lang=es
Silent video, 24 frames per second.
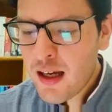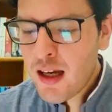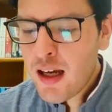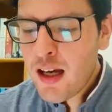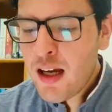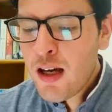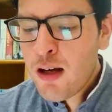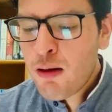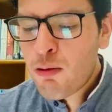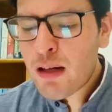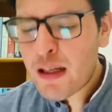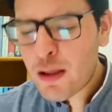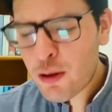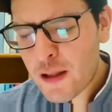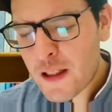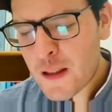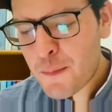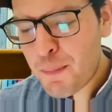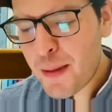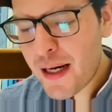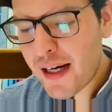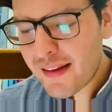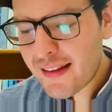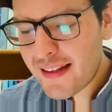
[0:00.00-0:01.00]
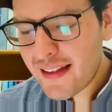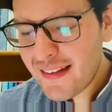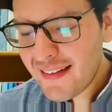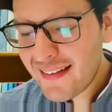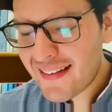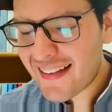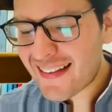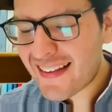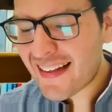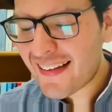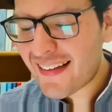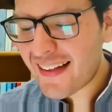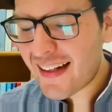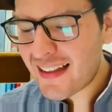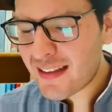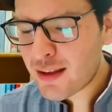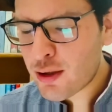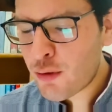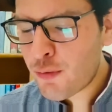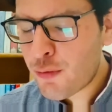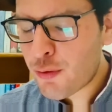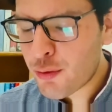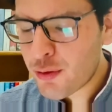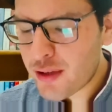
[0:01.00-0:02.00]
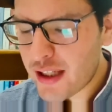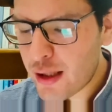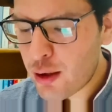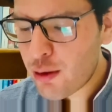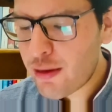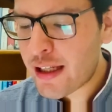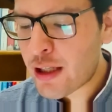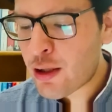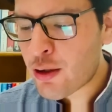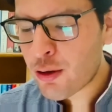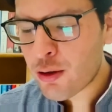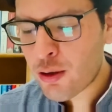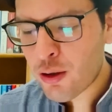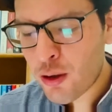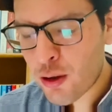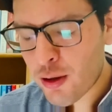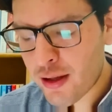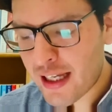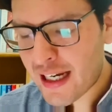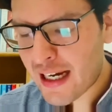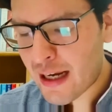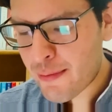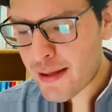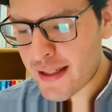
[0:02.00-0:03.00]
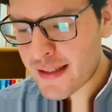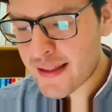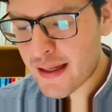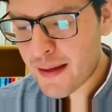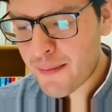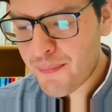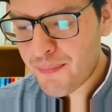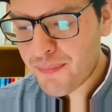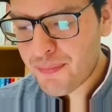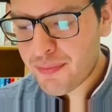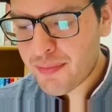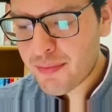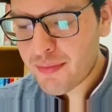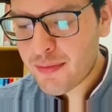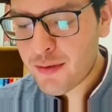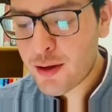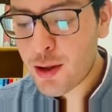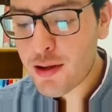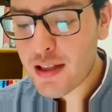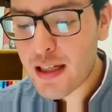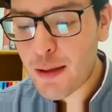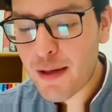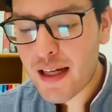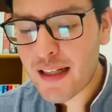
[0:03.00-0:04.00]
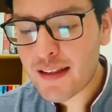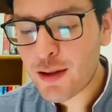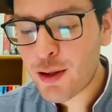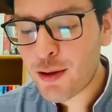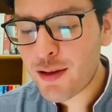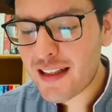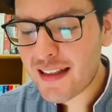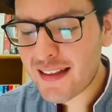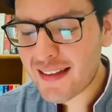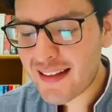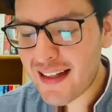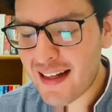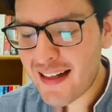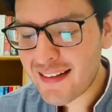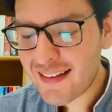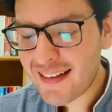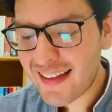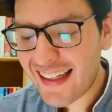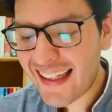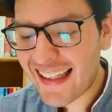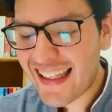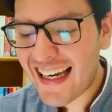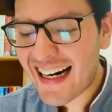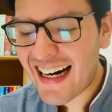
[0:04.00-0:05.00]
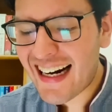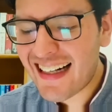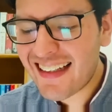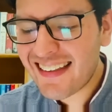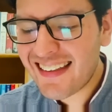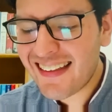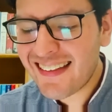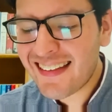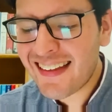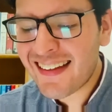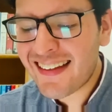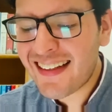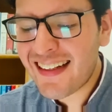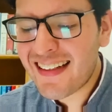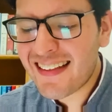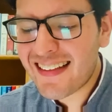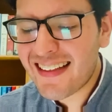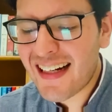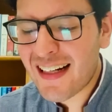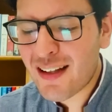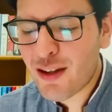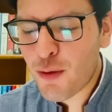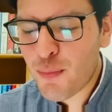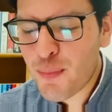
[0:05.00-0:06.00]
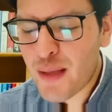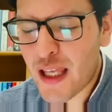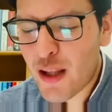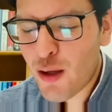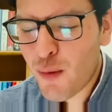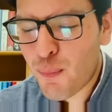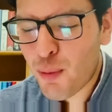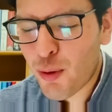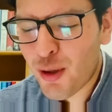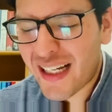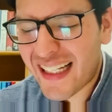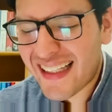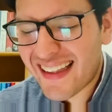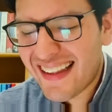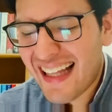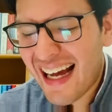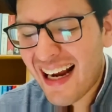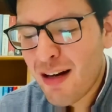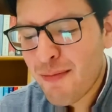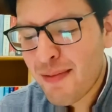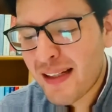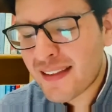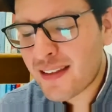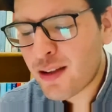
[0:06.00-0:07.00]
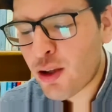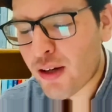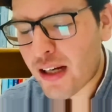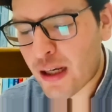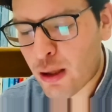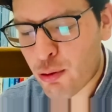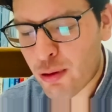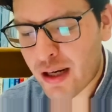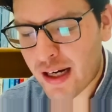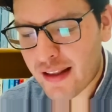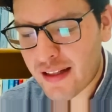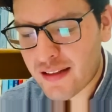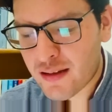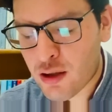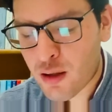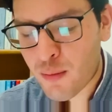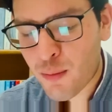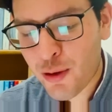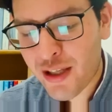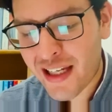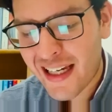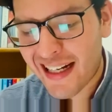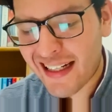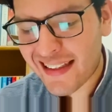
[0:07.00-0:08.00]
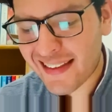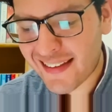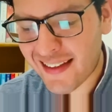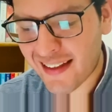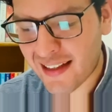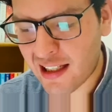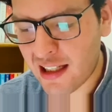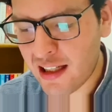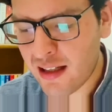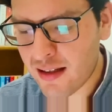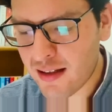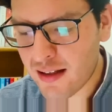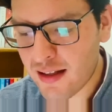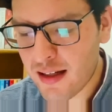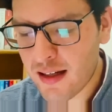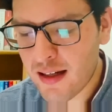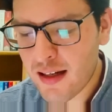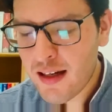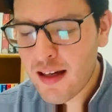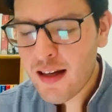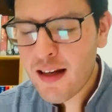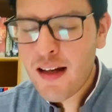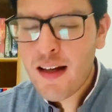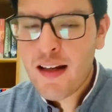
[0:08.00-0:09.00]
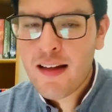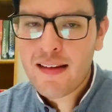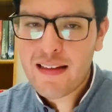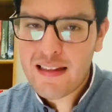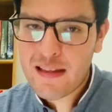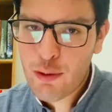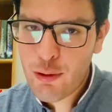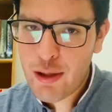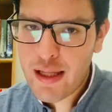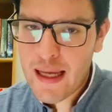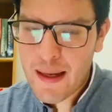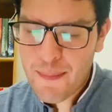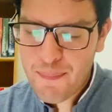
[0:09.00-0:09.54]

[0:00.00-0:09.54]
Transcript: Cuando despiertes te sentirás confundido y con dolor de cabeza. No sabrás dónde estás y llegarás a sentir cierto miedo porque tal vez no recuerdes cómo llegaste aquí. Descuida,